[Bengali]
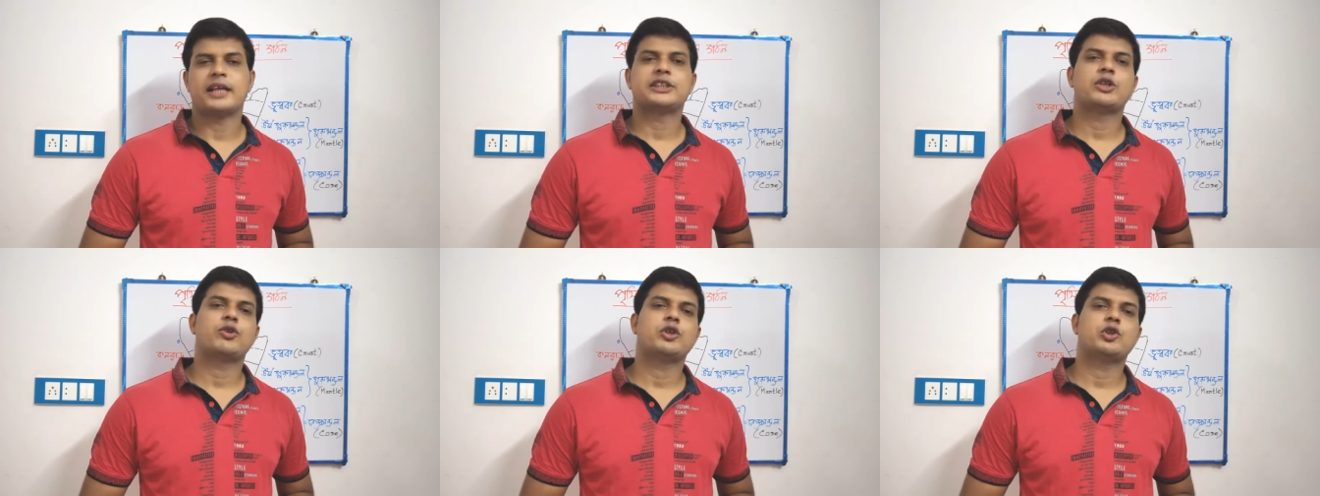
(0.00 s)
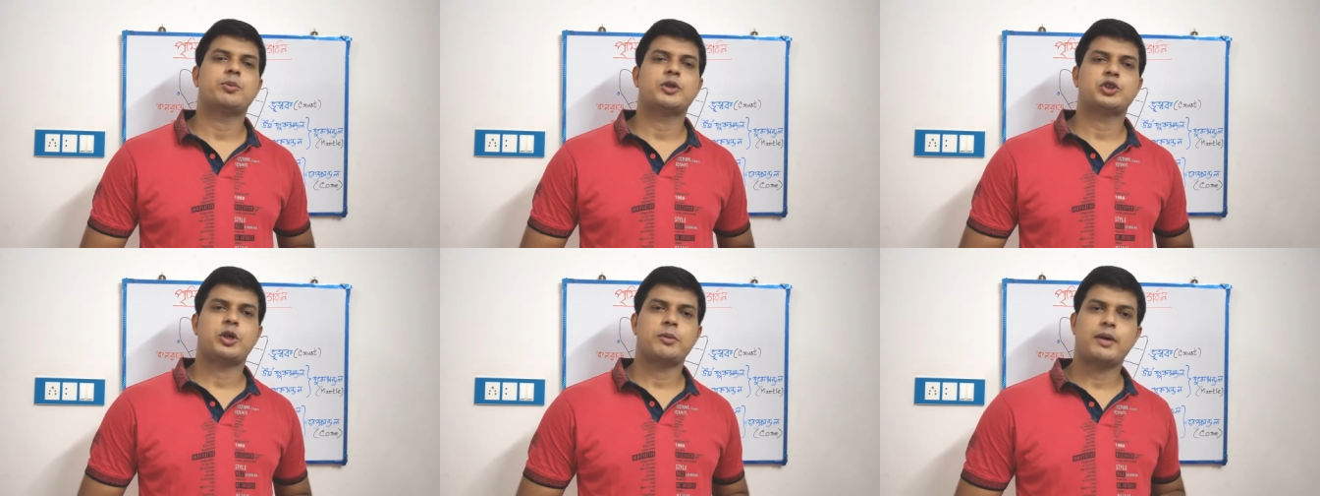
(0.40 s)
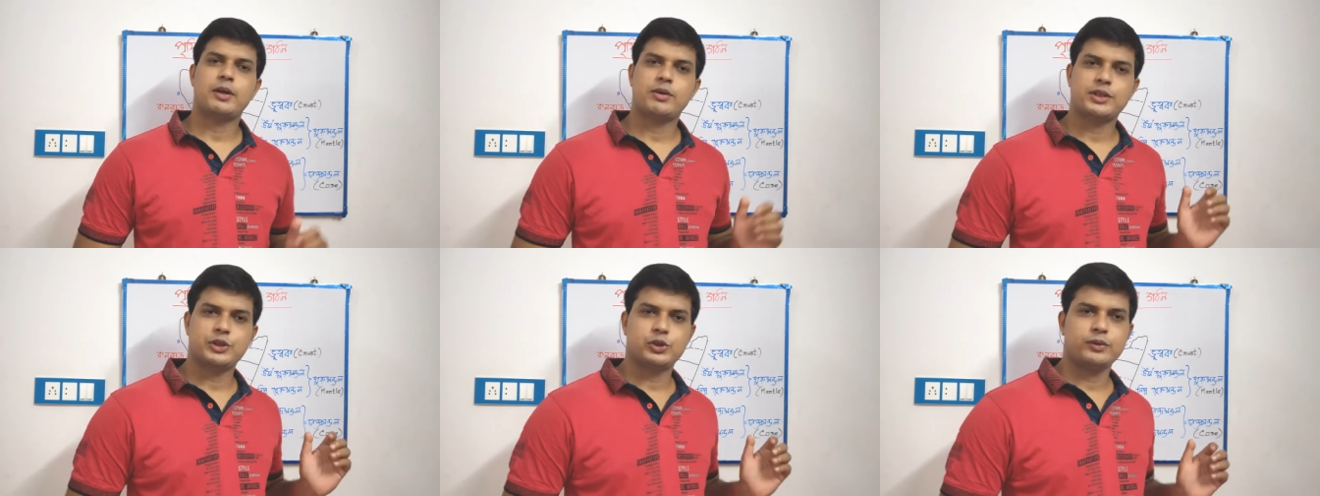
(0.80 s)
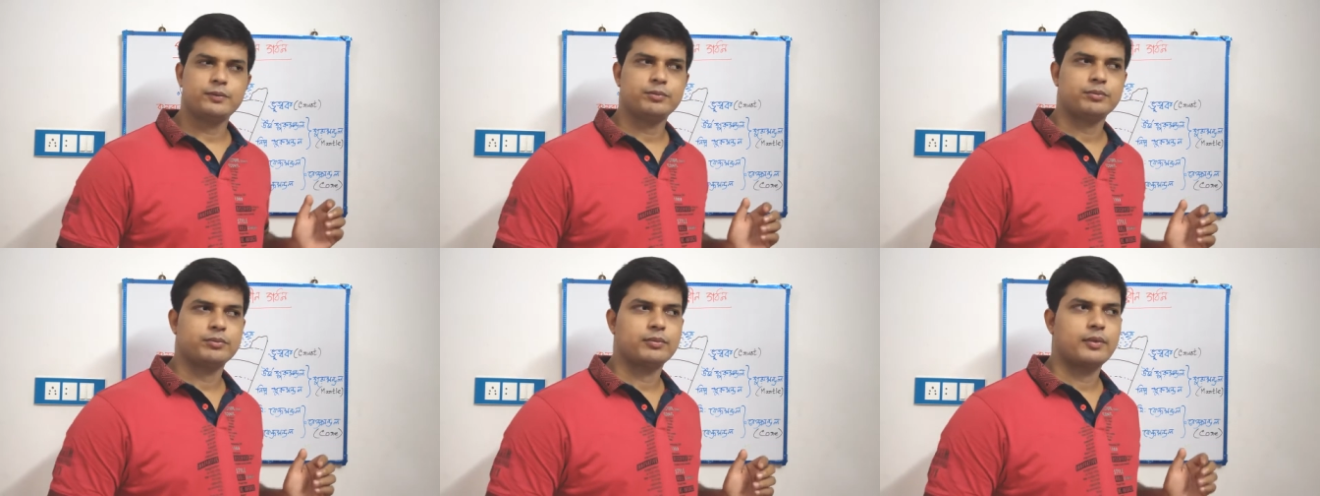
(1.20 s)
আশা করি তোমার সবাই ভালো আছো
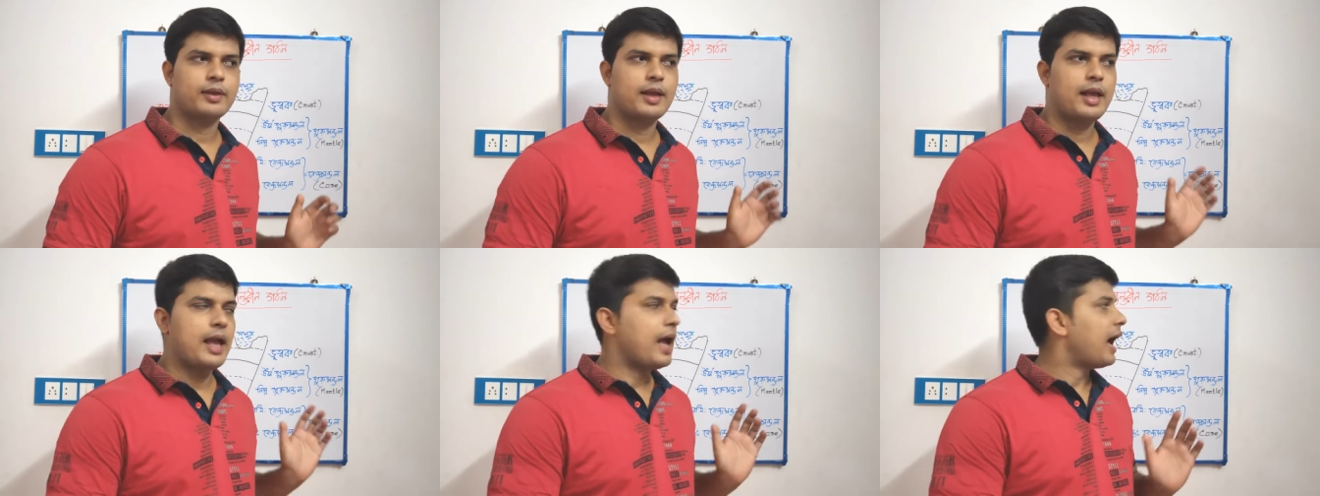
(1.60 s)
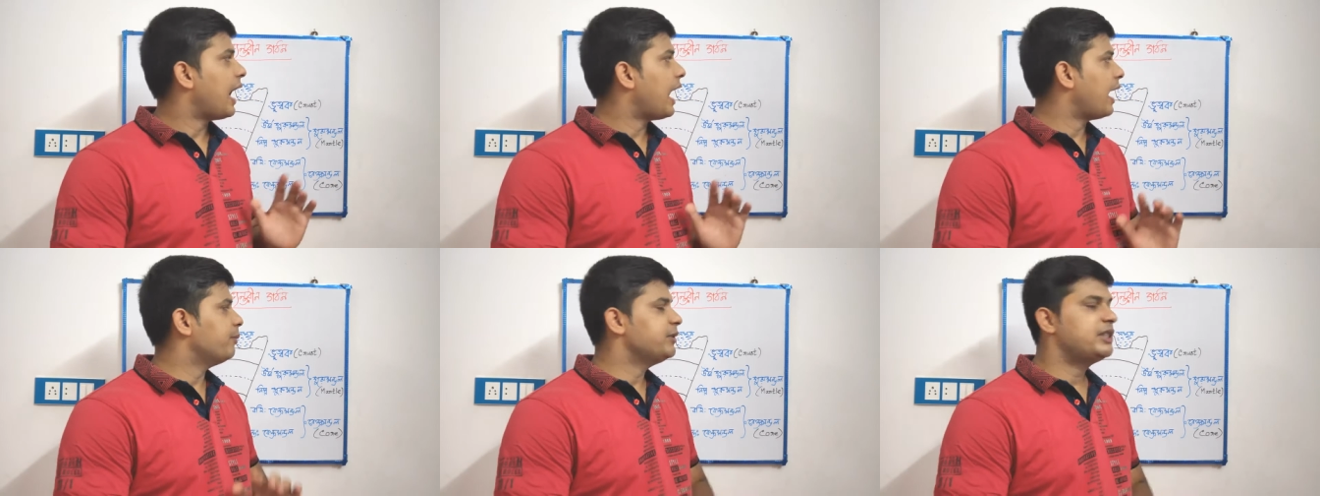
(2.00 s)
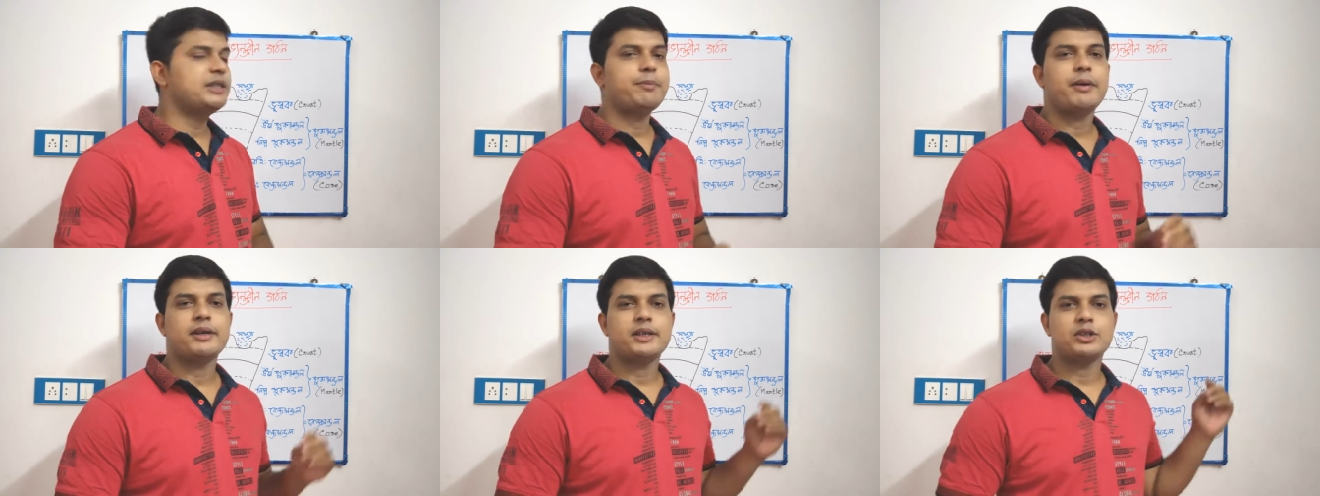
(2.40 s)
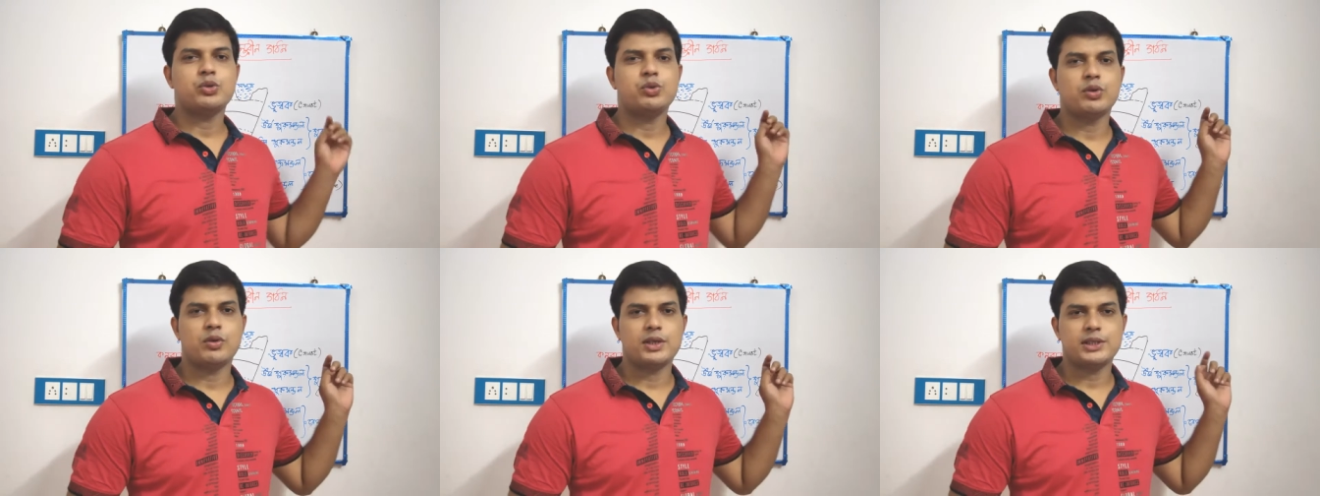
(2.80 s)
আমি যে পার্টটা
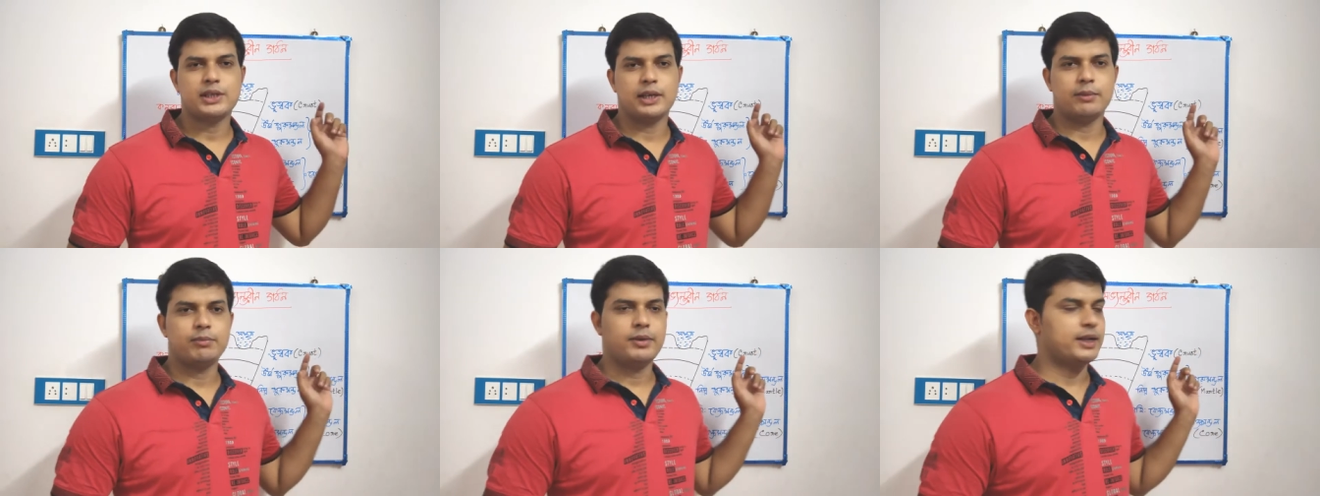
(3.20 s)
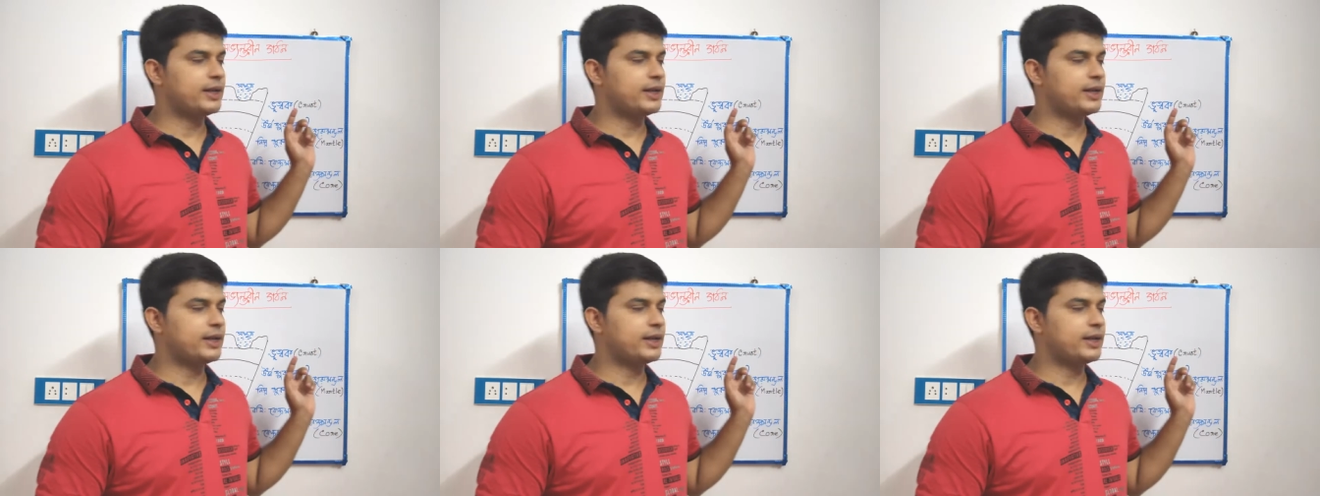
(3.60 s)
শুরু করেছিলাম